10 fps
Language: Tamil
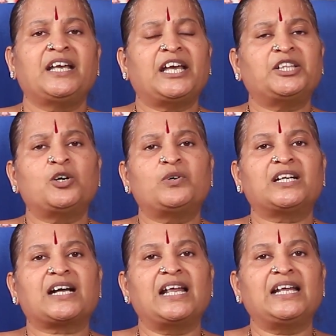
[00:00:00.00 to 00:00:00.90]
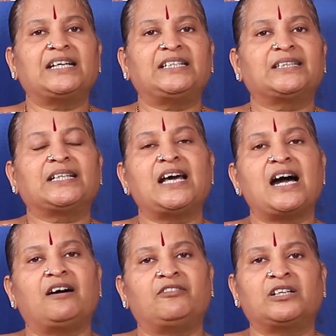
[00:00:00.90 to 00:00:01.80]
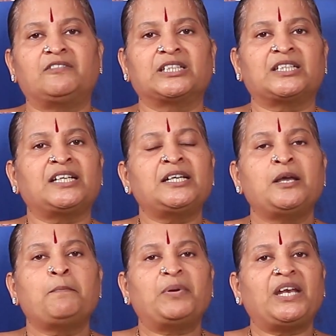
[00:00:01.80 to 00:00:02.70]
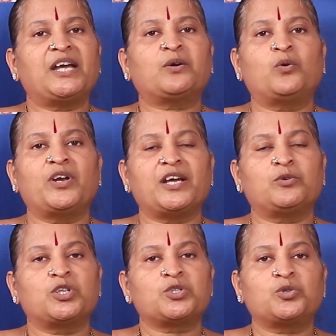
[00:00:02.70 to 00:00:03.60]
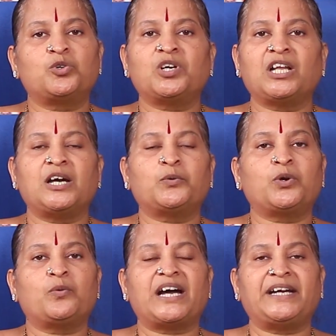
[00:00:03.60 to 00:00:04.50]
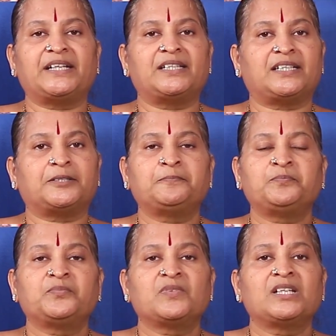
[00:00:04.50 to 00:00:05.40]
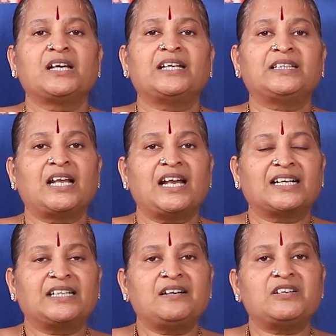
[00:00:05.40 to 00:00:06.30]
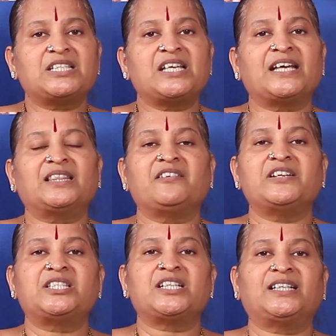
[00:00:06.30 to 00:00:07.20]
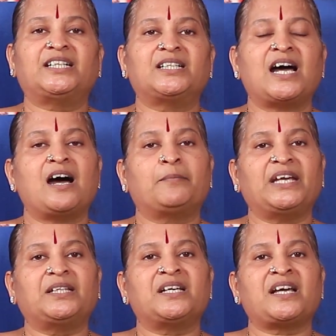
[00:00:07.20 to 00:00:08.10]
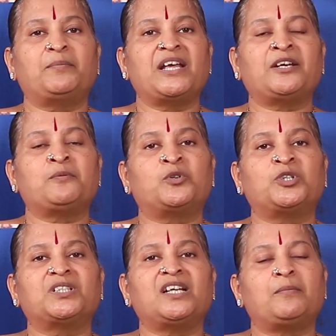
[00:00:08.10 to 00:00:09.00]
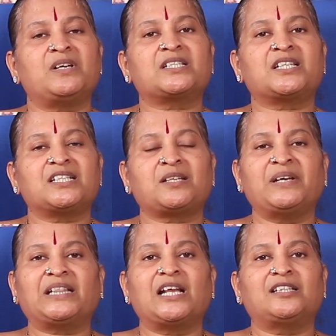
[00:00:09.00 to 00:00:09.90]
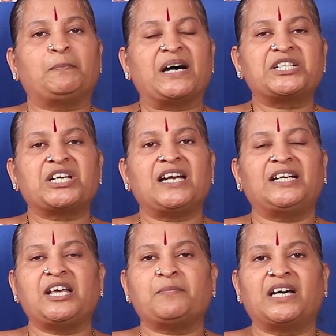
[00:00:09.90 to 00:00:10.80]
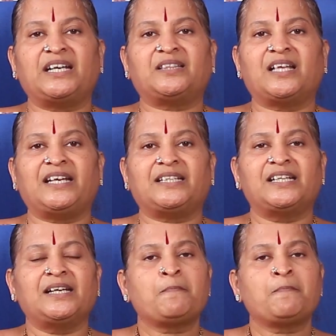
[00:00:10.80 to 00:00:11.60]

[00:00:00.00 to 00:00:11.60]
ஏதோ ஒரு காலகட்டத்தில் அவங்க வந்து பிரியக்கூடிய ஒரு சூழ்நிலை உருவாயிடுது இந்த லக்ன வசியத்தை வச்சுக்கிட்டு தான் அமையுது அப்படின்னும் பொழுது நம்மளுக்கு சில சமயத்தில் அது பார்ஷியாலிட்டி மாதிரி தெரியுது